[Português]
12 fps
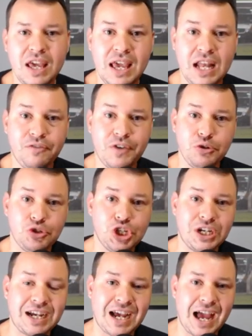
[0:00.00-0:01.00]
Ele veio de
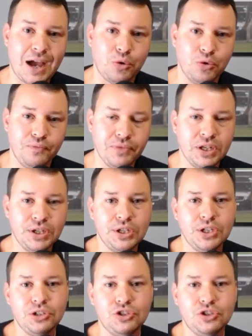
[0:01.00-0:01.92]
carro eh,